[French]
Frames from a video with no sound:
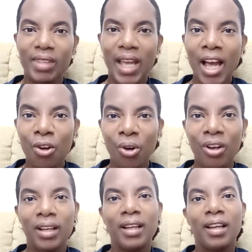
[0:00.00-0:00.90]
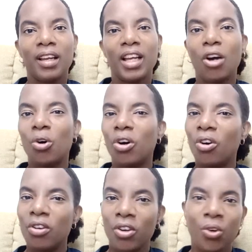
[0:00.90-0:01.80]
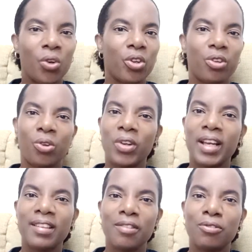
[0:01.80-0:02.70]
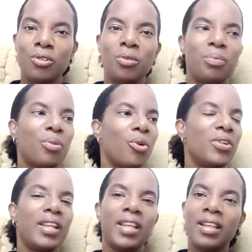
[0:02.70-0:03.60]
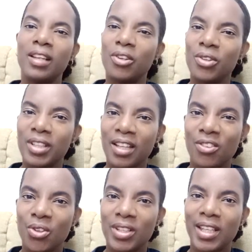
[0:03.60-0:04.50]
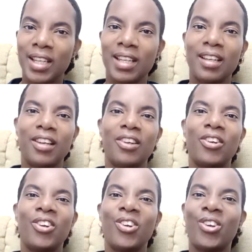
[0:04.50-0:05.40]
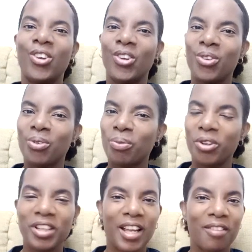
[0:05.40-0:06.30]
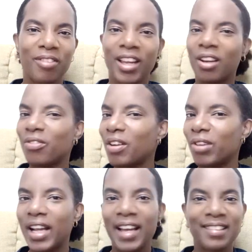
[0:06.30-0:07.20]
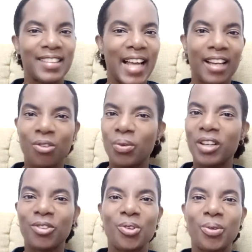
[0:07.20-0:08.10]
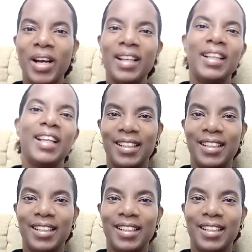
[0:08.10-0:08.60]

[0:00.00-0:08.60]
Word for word: Alors, or, relaxez-vous, prenez une tasse de thé, euh, prenez un verre, voilà, un snack, quoi que ce soit.